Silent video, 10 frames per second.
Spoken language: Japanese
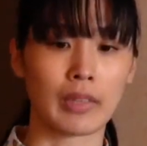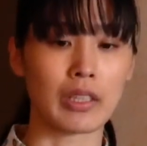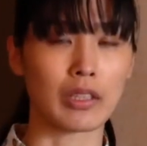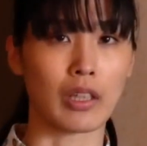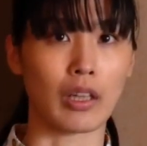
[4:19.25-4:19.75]
で
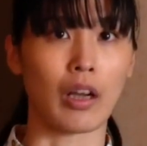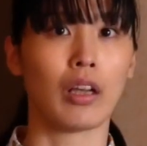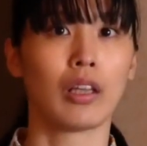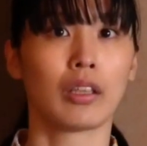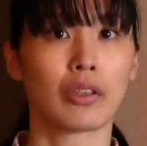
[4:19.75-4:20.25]
すから
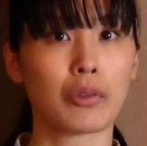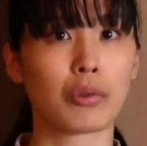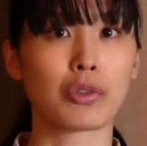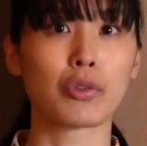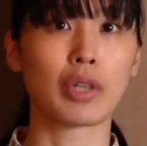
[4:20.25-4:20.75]
今日
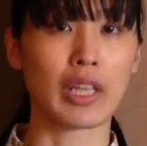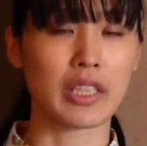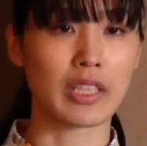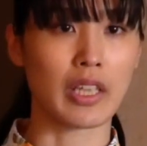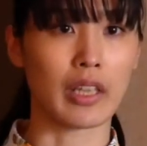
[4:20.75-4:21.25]
ご紹介
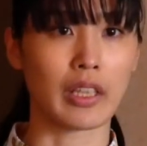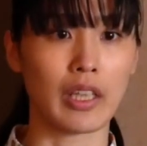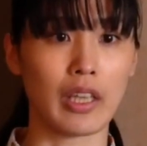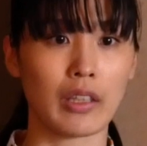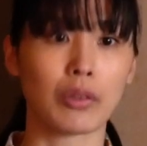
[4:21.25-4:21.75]
した
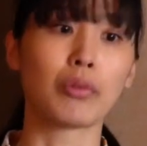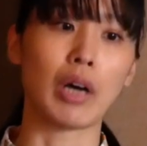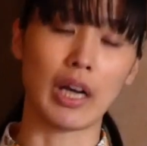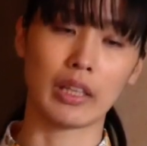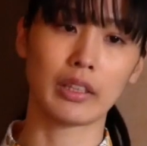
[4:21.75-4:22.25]
日とは
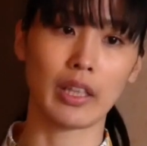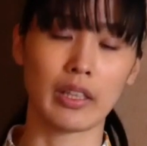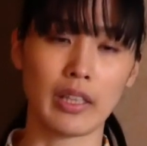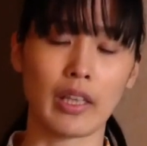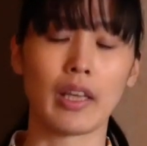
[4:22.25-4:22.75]
反
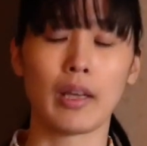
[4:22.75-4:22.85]
対に